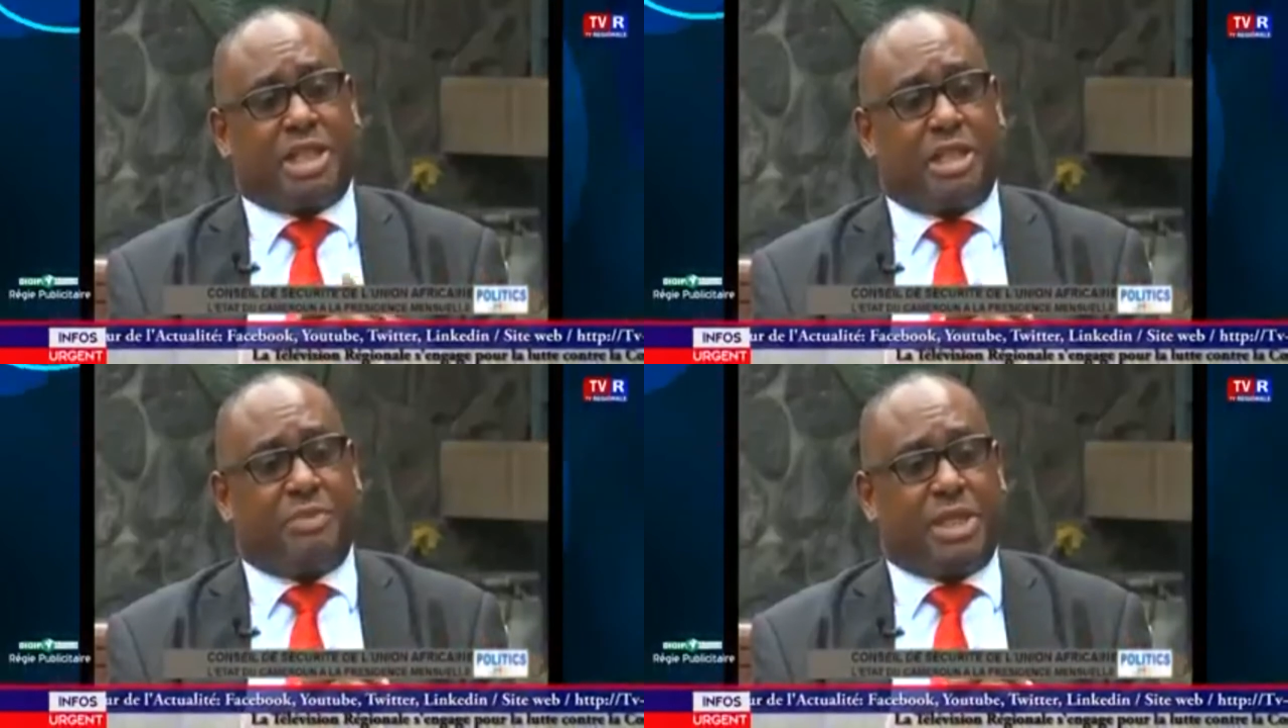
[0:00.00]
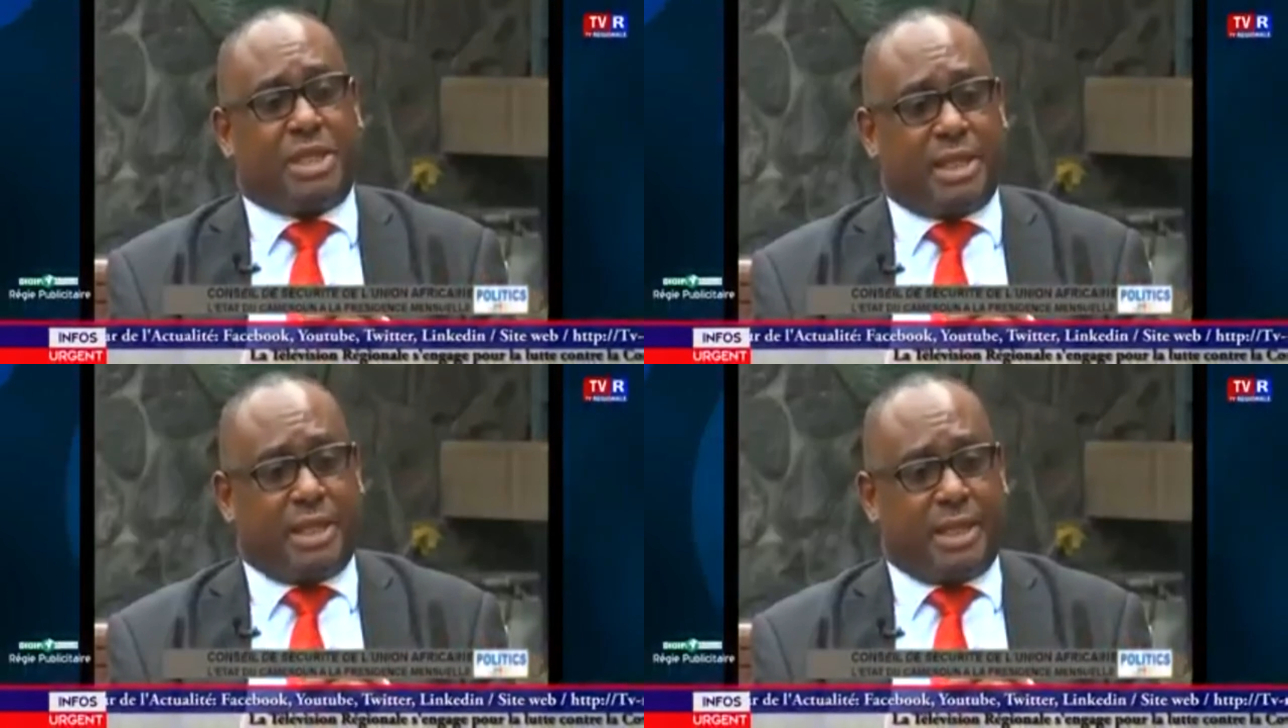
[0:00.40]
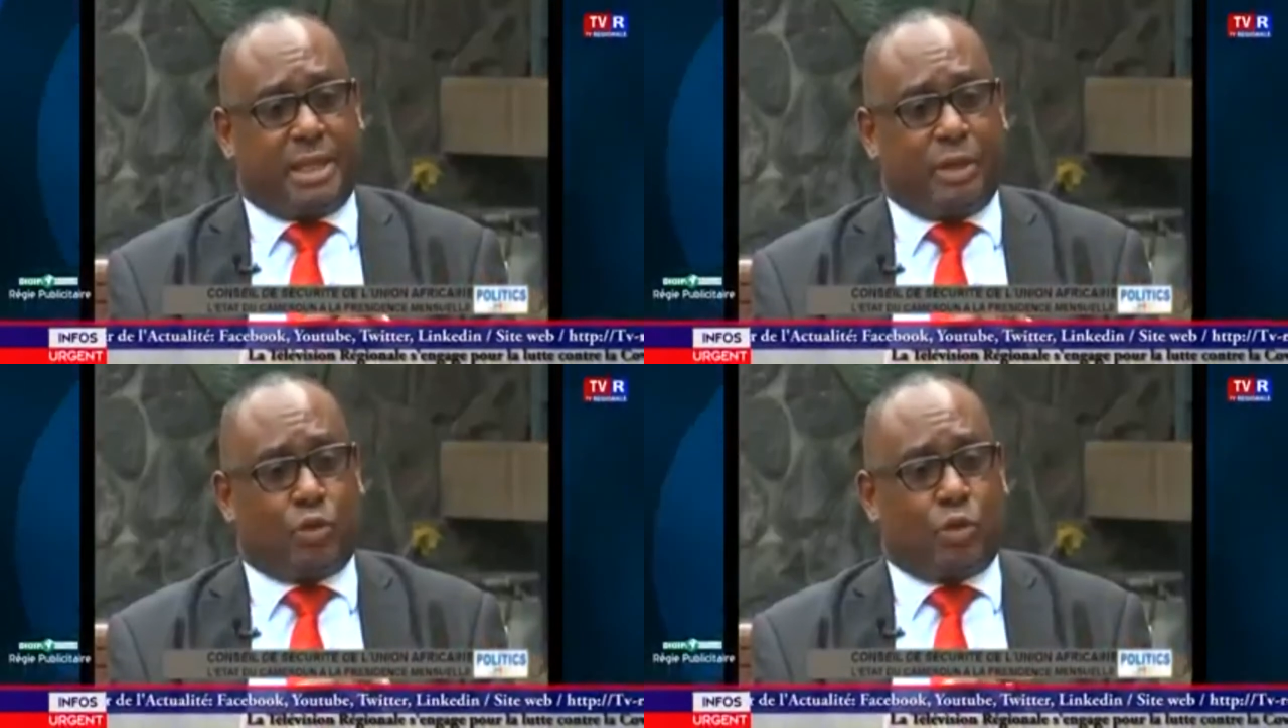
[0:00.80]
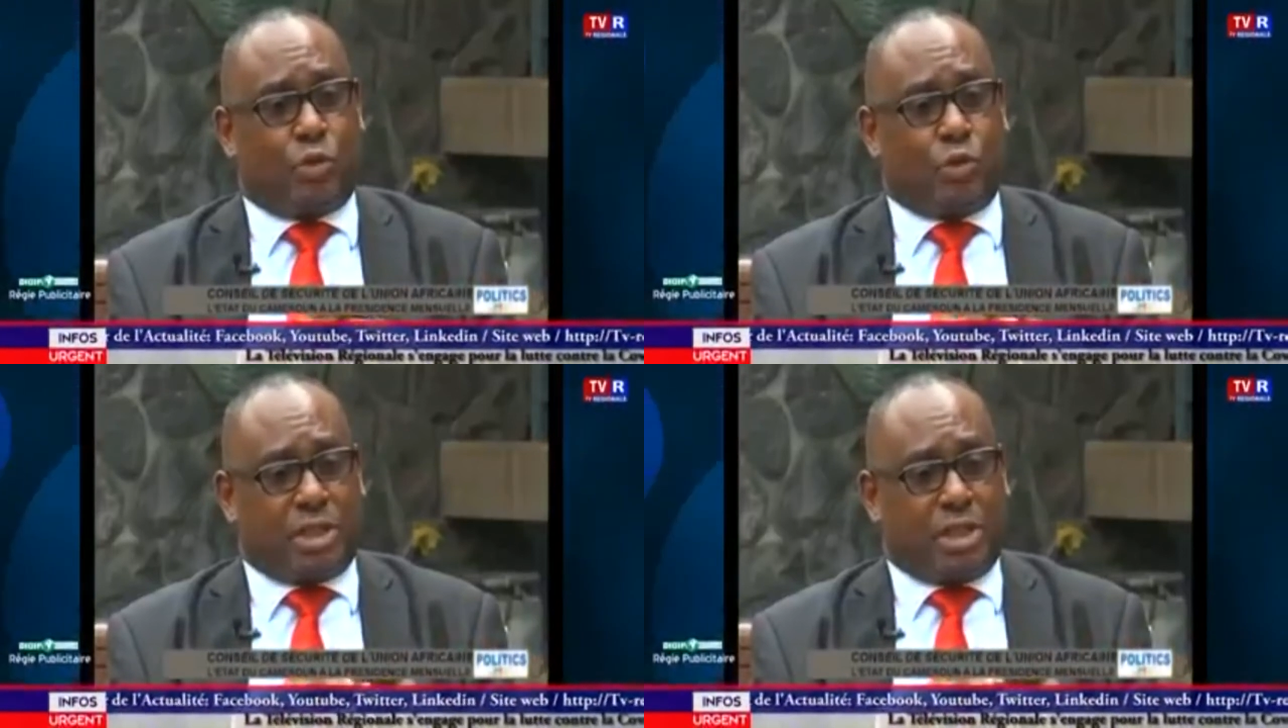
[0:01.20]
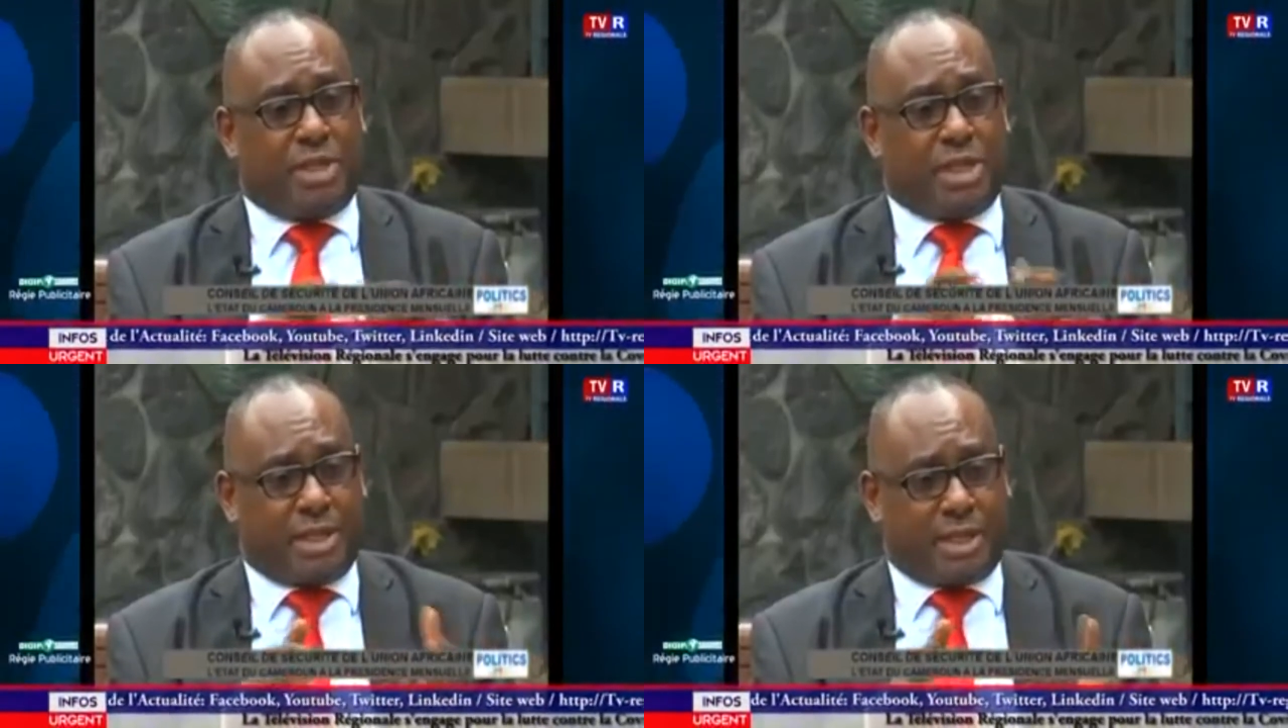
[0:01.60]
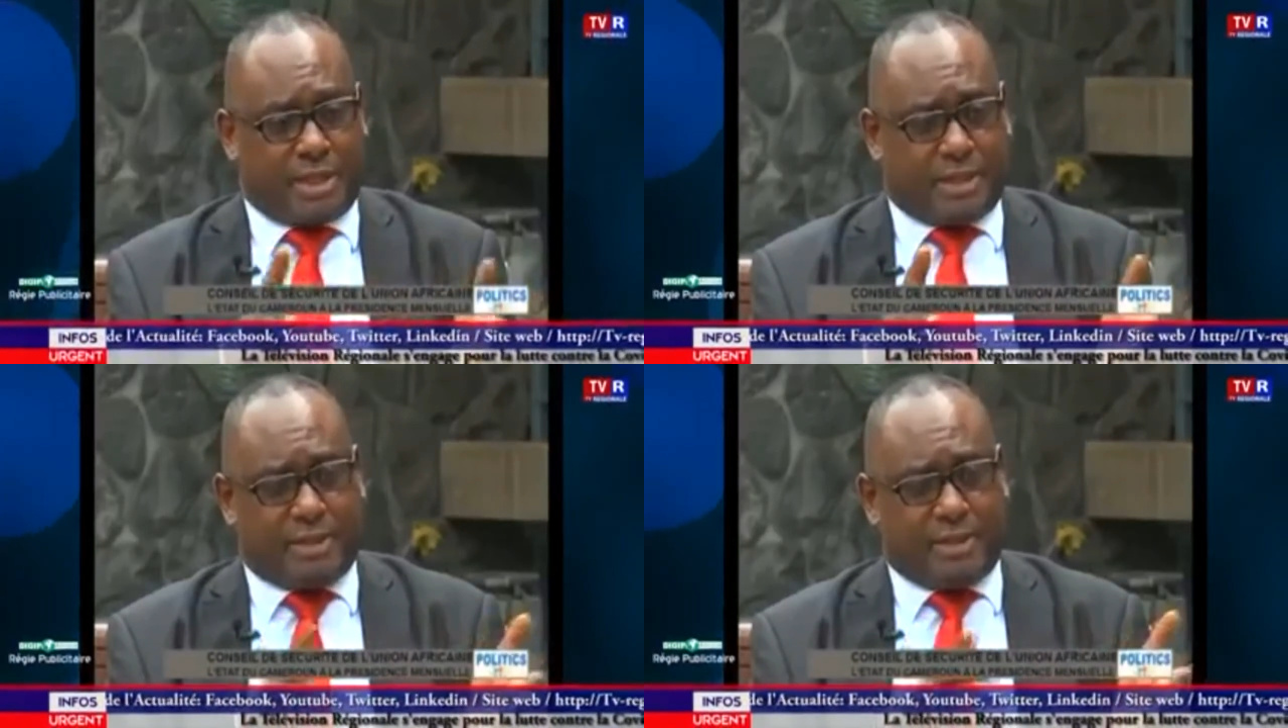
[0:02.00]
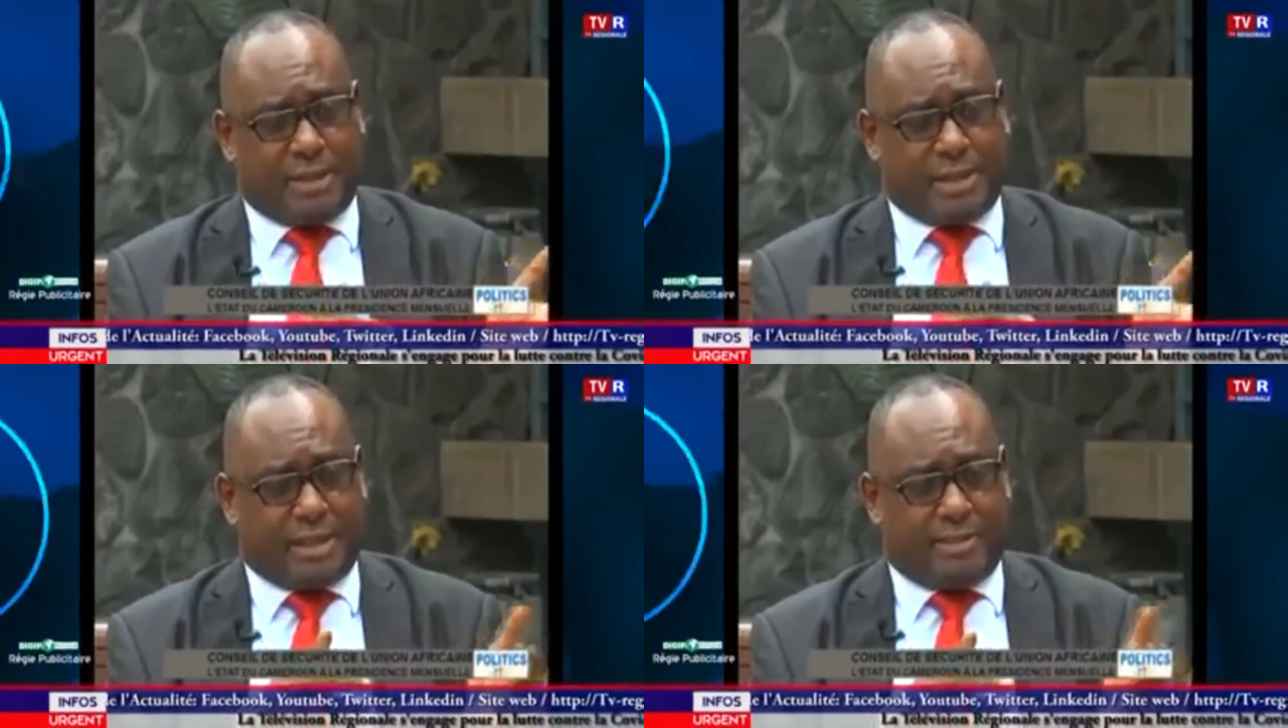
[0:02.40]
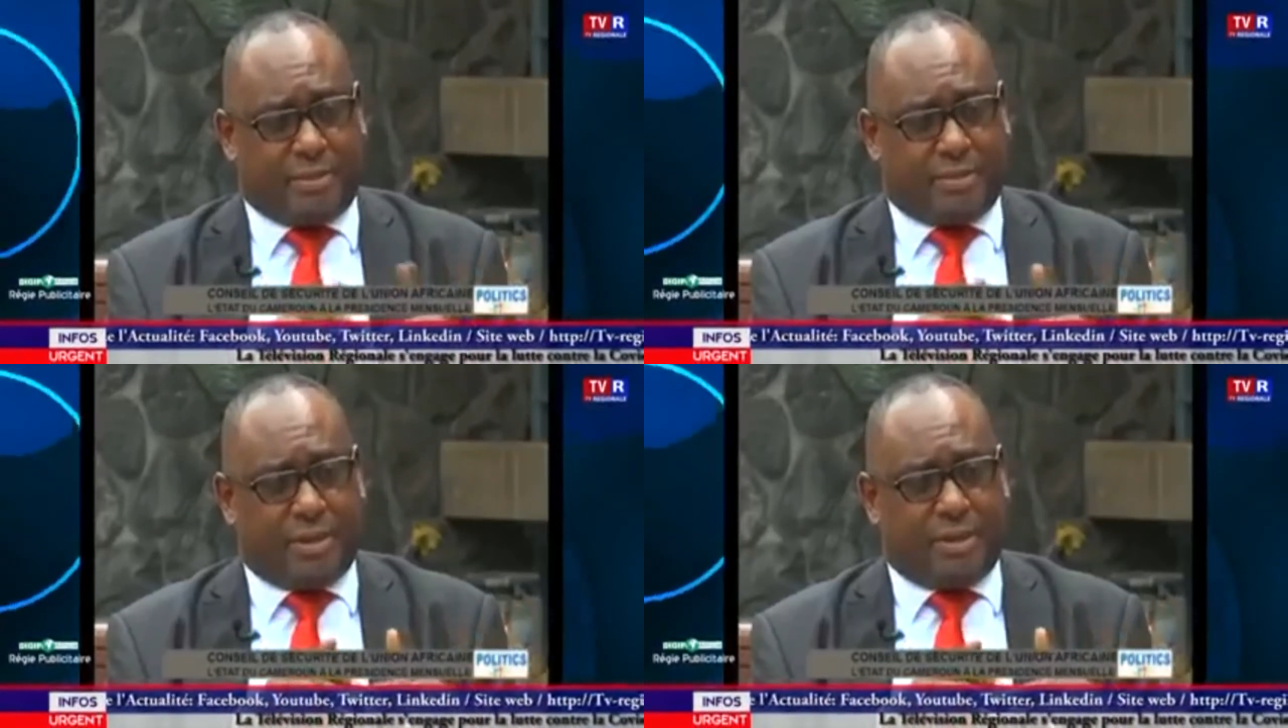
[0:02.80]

militaires et autres conseillers militaires des États membres